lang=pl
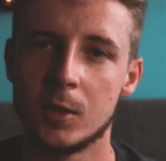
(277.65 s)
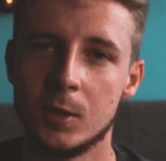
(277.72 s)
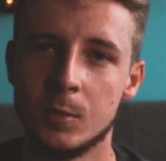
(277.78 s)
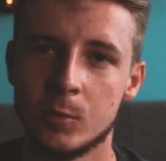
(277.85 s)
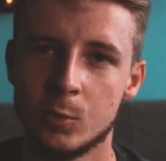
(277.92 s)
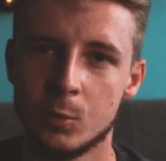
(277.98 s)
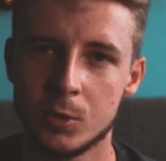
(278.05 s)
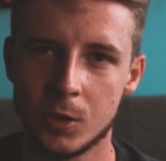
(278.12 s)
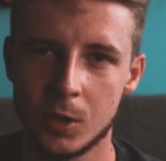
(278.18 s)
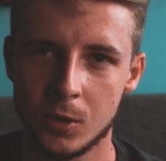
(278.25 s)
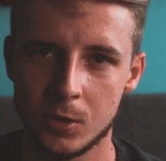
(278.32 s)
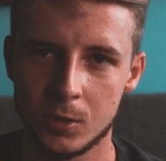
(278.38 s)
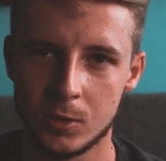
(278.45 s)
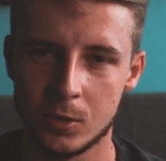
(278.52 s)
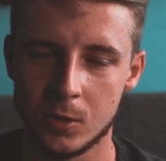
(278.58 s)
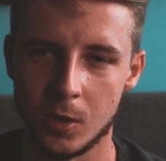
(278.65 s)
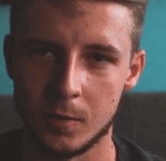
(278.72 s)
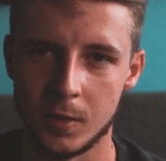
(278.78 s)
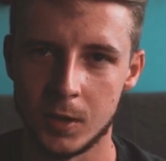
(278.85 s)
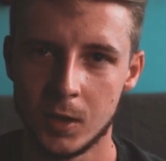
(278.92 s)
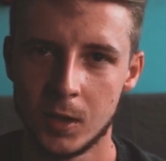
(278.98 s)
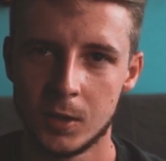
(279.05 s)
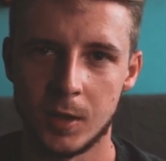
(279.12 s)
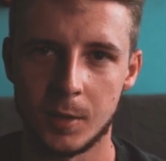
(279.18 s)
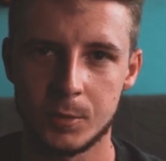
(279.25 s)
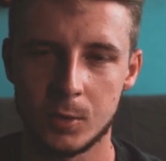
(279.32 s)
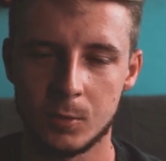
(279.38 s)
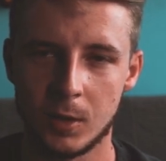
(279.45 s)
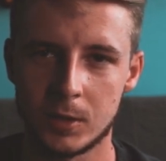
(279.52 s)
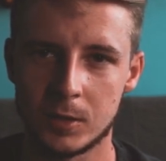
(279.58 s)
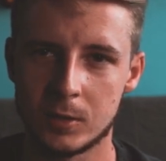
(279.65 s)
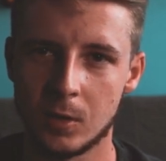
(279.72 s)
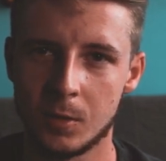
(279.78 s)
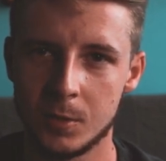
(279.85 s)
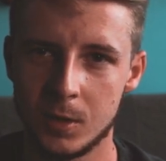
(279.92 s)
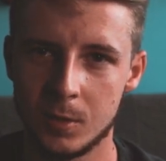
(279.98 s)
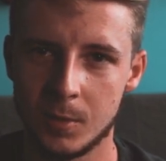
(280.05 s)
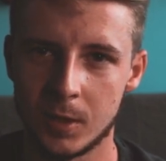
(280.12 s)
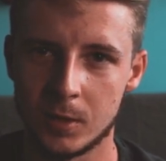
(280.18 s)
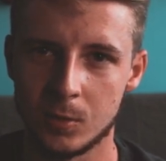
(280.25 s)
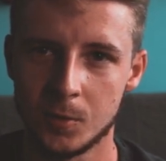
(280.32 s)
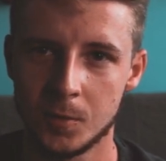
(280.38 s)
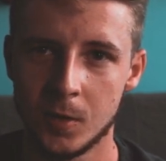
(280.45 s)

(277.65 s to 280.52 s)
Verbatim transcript: im dłuższej ogniskowej, na przykład 100 mm,